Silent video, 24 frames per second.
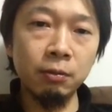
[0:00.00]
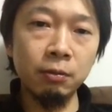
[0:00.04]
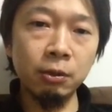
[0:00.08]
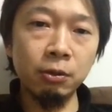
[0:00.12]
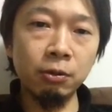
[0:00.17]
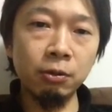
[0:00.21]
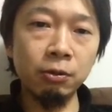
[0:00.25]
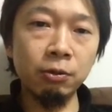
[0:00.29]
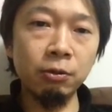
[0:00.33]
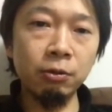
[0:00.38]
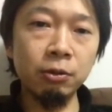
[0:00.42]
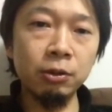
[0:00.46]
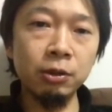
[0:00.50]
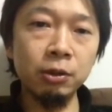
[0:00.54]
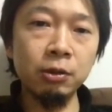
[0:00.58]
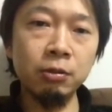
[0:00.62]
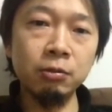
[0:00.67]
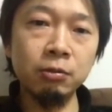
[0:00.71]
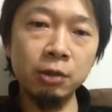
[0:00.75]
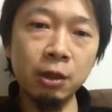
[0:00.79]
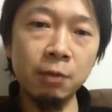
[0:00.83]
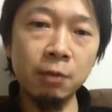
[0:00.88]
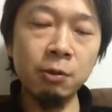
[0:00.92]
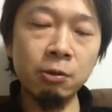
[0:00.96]
この
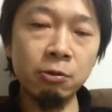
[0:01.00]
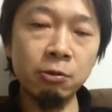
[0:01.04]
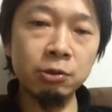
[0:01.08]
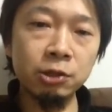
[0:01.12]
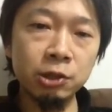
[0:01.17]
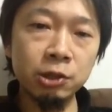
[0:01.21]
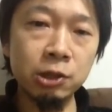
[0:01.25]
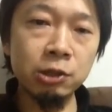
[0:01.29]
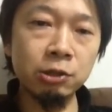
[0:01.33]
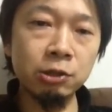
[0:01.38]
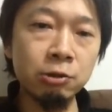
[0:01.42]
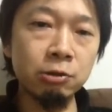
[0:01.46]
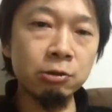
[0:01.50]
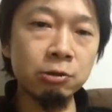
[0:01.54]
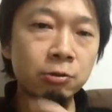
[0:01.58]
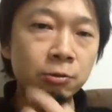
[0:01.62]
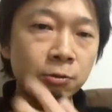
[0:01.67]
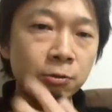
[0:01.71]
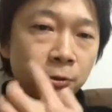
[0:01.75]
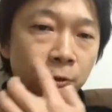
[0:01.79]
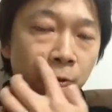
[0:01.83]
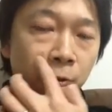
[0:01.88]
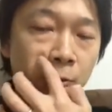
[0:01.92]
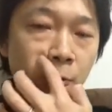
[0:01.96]
肉、卵、チーズ、
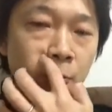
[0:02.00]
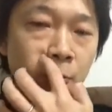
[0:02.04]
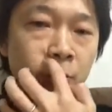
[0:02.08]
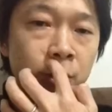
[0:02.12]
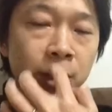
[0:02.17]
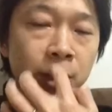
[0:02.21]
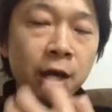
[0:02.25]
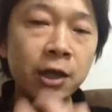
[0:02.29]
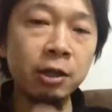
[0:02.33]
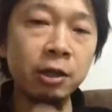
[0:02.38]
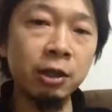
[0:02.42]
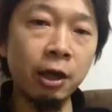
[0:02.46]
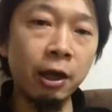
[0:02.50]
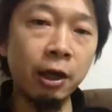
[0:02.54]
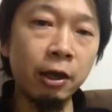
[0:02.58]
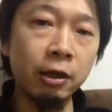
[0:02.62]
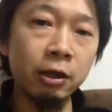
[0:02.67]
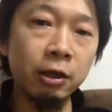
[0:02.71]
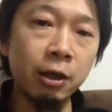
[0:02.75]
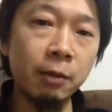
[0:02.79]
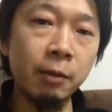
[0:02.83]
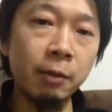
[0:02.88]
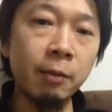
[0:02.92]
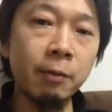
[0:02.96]
これをよく噛んで
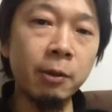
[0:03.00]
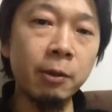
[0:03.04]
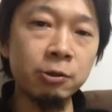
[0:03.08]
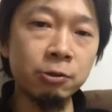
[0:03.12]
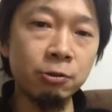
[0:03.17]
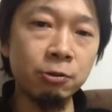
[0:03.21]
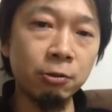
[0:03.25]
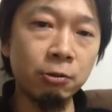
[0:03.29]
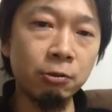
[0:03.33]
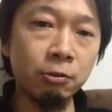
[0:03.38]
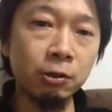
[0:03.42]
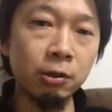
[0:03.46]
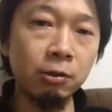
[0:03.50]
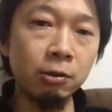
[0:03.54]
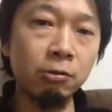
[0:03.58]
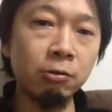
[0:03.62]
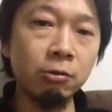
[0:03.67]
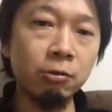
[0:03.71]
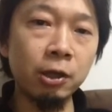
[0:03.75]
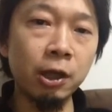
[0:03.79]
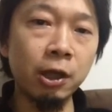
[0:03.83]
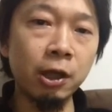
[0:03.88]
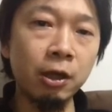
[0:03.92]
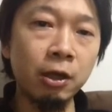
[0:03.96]
食べましょうっていう
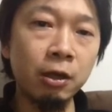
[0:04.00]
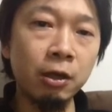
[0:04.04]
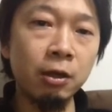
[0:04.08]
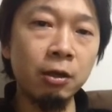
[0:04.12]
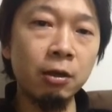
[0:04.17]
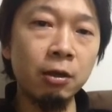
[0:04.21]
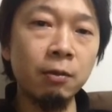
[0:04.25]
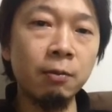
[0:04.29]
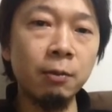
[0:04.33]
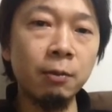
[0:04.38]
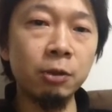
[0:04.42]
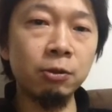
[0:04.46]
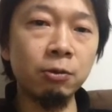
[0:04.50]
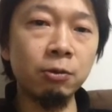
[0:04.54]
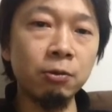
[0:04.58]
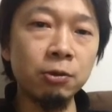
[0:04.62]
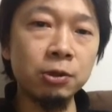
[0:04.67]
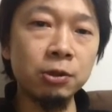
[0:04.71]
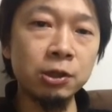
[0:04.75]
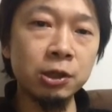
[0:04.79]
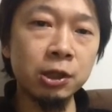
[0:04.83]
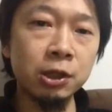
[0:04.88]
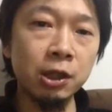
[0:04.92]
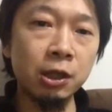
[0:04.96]
ので、まあ、糖
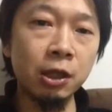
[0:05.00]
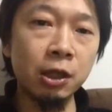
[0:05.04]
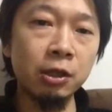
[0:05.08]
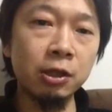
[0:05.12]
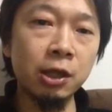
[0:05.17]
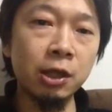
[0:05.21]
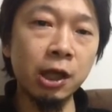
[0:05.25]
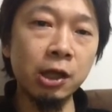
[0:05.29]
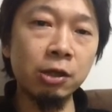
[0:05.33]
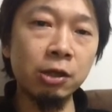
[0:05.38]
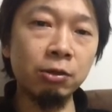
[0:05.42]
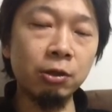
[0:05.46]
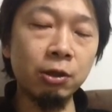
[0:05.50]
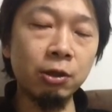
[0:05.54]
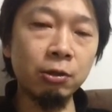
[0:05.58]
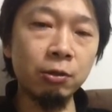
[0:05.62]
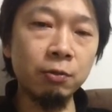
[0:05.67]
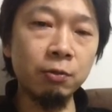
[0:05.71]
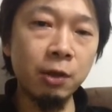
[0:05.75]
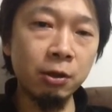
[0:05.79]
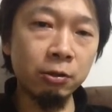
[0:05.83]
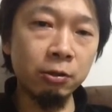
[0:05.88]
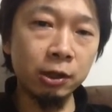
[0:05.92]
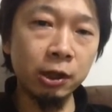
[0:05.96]
質制限ダイエットでう
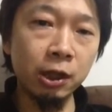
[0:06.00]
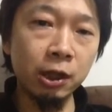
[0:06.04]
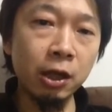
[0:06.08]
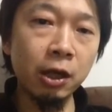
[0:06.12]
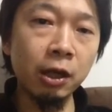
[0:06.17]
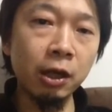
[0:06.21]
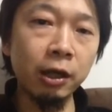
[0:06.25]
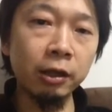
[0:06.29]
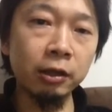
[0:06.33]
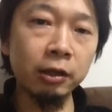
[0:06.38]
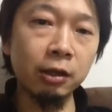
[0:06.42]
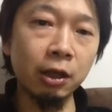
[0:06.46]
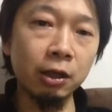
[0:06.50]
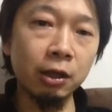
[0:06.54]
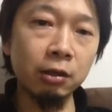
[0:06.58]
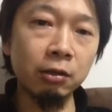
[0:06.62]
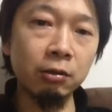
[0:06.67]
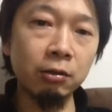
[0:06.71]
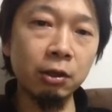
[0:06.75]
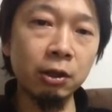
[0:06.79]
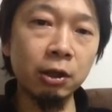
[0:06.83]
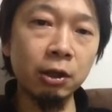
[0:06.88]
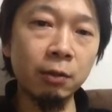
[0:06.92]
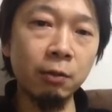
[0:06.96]
まくいかなかったって
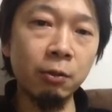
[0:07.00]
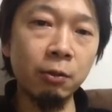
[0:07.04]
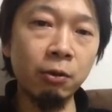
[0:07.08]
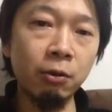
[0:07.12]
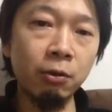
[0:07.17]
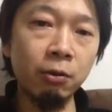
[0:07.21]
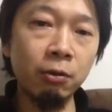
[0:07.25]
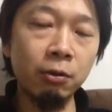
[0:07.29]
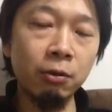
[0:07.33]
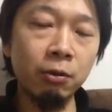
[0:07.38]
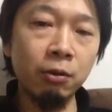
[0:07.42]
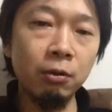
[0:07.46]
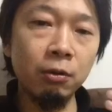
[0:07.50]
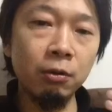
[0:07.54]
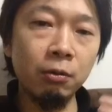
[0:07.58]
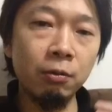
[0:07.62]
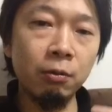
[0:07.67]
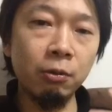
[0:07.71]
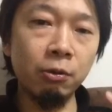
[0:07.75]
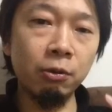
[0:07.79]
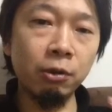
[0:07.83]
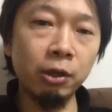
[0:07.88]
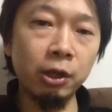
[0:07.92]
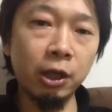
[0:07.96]
いう方も、
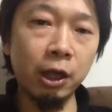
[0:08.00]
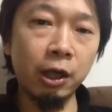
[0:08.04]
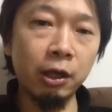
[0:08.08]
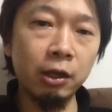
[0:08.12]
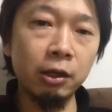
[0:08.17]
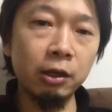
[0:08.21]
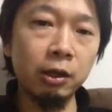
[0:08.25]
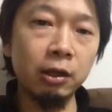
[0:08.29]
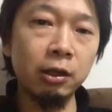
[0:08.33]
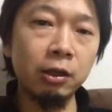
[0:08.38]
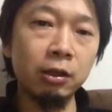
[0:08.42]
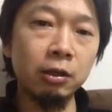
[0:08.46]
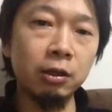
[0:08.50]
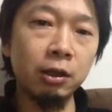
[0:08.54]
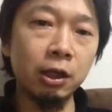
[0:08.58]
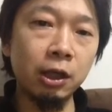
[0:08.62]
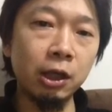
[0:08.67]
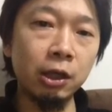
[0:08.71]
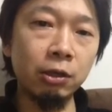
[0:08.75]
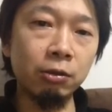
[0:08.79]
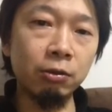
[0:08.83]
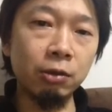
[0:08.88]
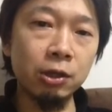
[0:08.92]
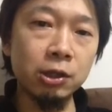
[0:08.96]
これで
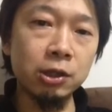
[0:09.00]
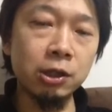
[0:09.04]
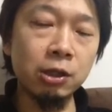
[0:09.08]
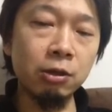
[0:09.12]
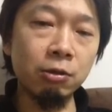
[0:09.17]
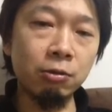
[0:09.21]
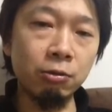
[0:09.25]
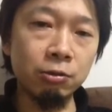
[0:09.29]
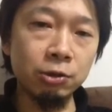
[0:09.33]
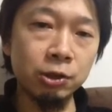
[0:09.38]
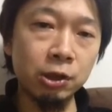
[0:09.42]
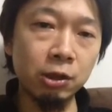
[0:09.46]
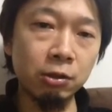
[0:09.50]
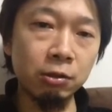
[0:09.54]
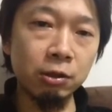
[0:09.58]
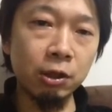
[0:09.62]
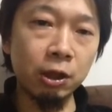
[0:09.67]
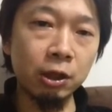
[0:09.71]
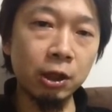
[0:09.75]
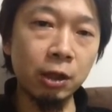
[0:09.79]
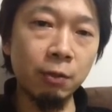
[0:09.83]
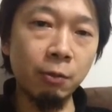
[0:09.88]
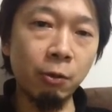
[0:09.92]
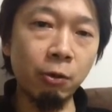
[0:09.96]
ダイエットが成功しているって
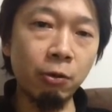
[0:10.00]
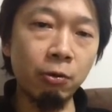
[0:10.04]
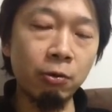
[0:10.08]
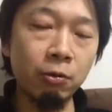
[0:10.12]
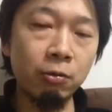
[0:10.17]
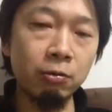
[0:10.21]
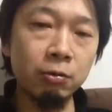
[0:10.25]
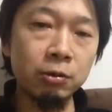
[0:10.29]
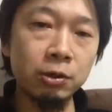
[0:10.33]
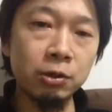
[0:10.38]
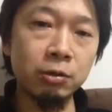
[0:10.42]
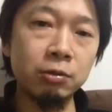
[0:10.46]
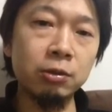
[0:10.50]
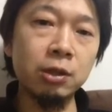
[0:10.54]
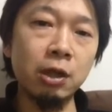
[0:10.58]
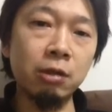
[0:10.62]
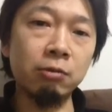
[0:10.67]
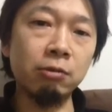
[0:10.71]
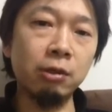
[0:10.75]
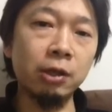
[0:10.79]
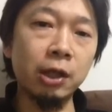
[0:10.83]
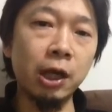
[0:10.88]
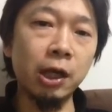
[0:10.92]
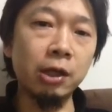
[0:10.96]
方も少な
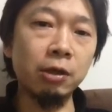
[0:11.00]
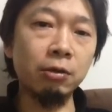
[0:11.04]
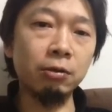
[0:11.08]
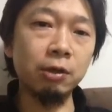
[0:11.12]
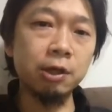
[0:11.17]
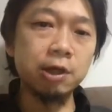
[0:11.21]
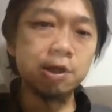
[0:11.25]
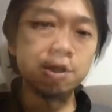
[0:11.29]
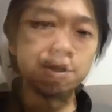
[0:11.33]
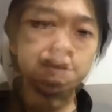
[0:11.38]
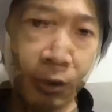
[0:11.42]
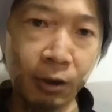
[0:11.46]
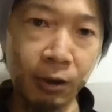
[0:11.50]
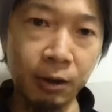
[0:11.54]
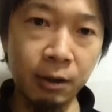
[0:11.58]
くはないようです。